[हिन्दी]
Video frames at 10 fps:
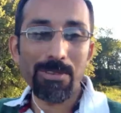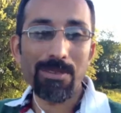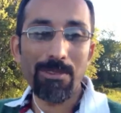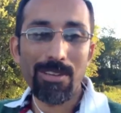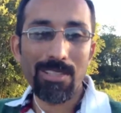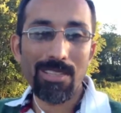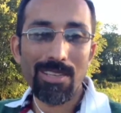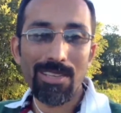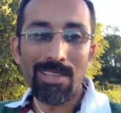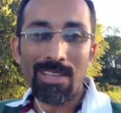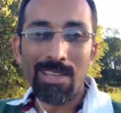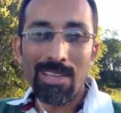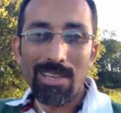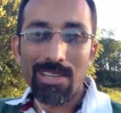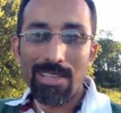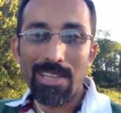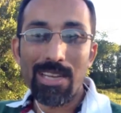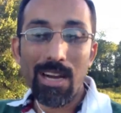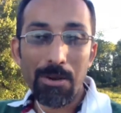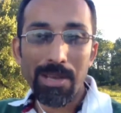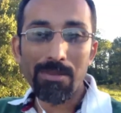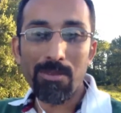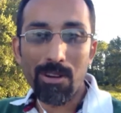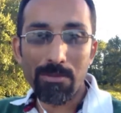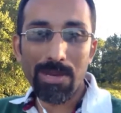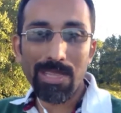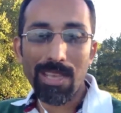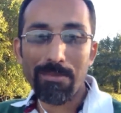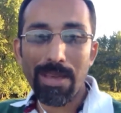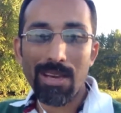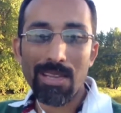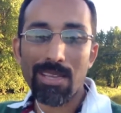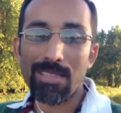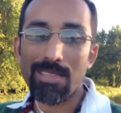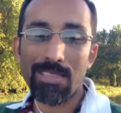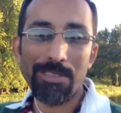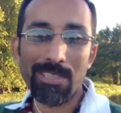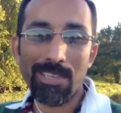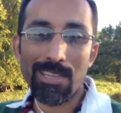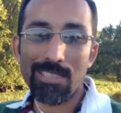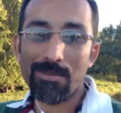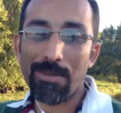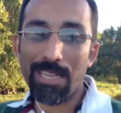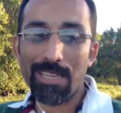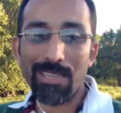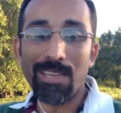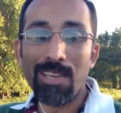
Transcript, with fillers: लोगों की बहुत लगाव है मोहब्बत है प्यार है जिसकी वजह से आज से मैंने ये